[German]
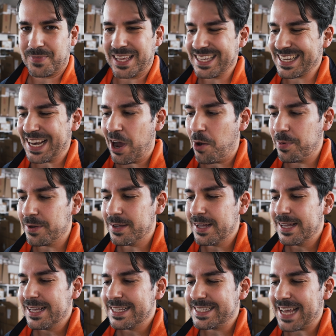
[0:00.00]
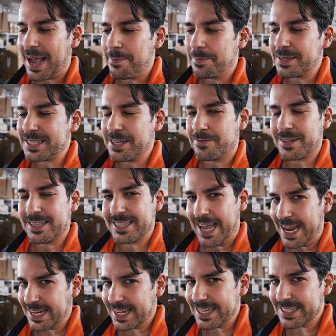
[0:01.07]
Ich glaube, sie haben ein bisschen auf den
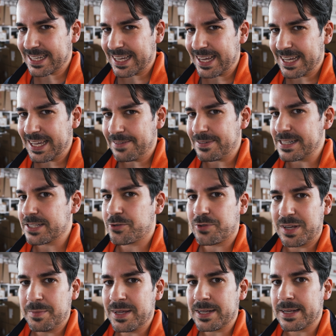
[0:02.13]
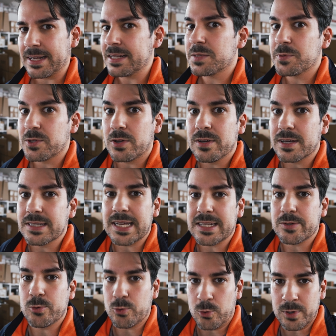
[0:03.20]
Zeitgeist reagiert, weil Streaming insbesondere seit
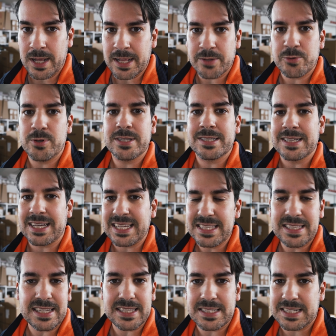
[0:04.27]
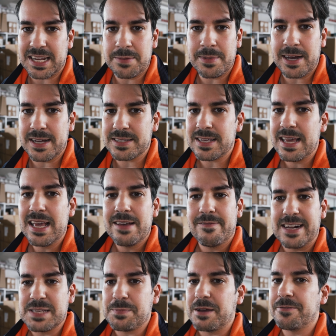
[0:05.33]
Corona natürlich ein riesiges Thema ist,
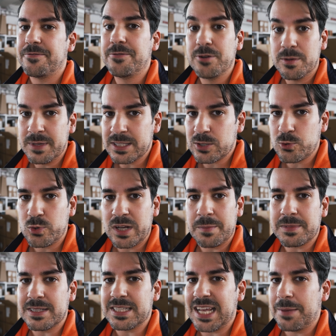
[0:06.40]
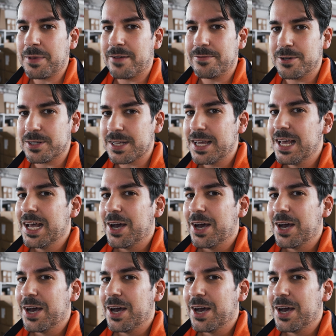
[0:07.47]
weil es bei Firmen zunehmend ein Thema wird.